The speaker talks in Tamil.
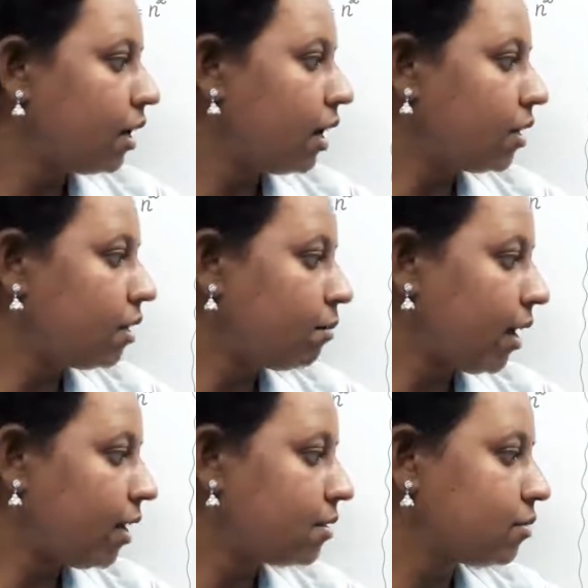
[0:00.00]
அதாவது
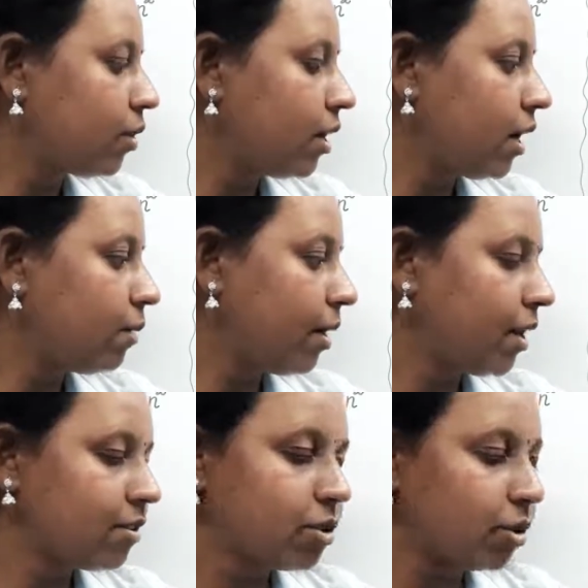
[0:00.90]
மைனஸ் ஒன் அண்ட்
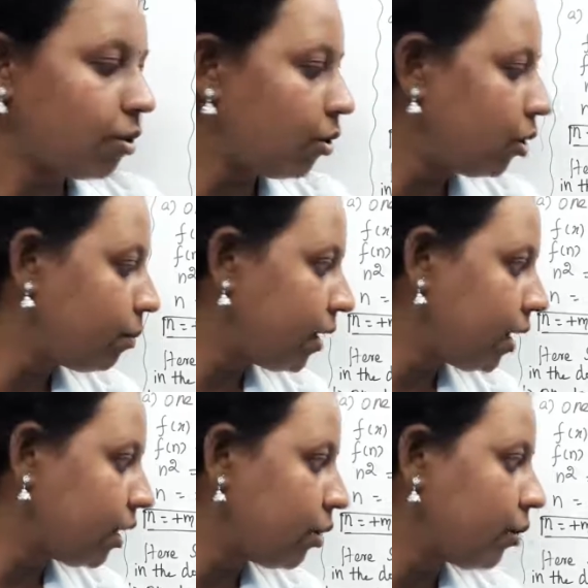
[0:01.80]
மைனஸ் டூ கோடொமைனில்
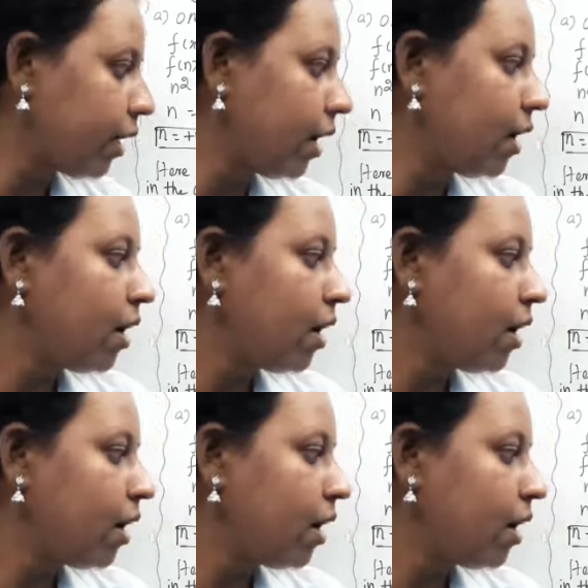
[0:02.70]
இருக்கக்கூடிய